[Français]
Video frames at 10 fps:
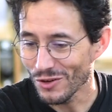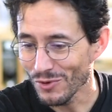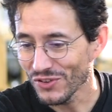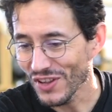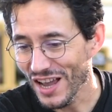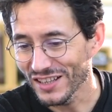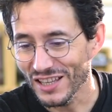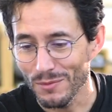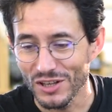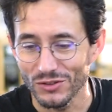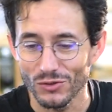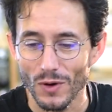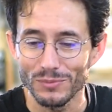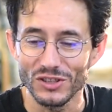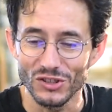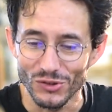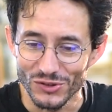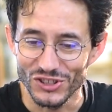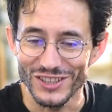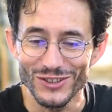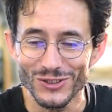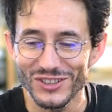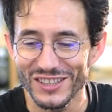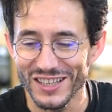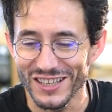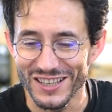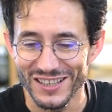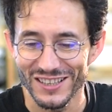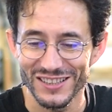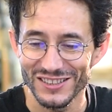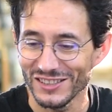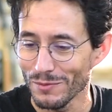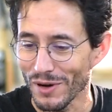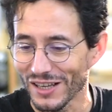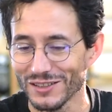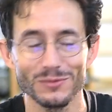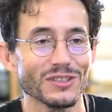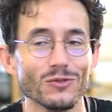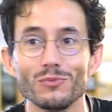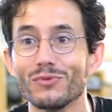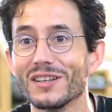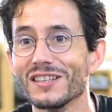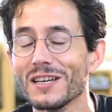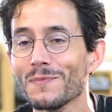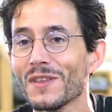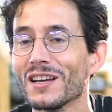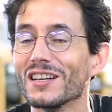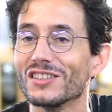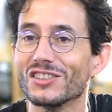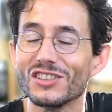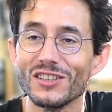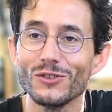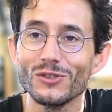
commencé à établir deux, trois petites choses. J'ai noté, ici par exemple c'est une poignée, j'ai